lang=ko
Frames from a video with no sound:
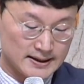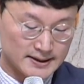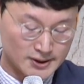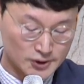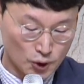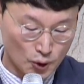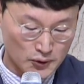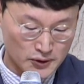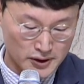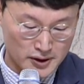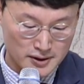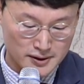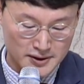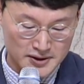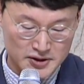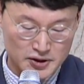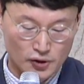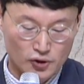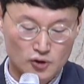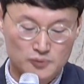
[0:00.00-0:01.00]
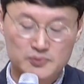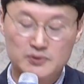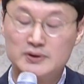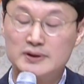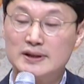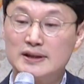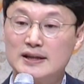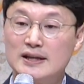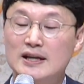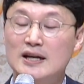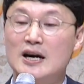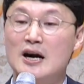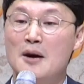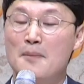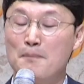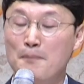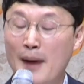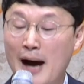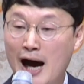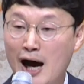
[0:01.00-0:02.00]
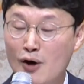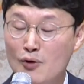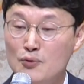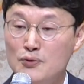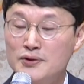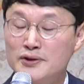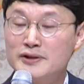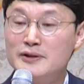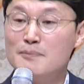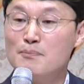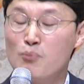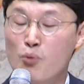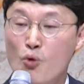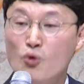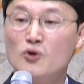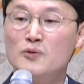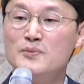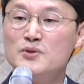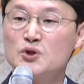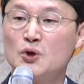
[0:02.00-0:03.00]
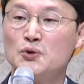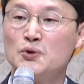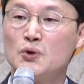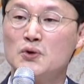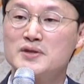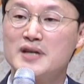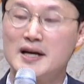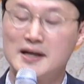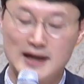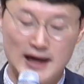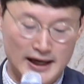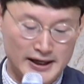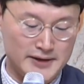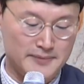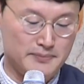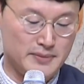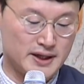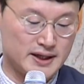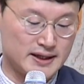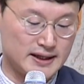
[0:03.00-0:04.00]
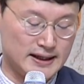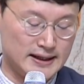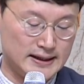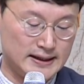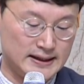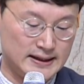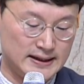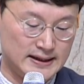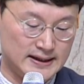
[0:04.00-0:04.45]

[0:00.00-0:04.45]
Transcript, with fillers: 그도 그럴 것이 여러분. 바울은 복음 전도자가 아닙니까?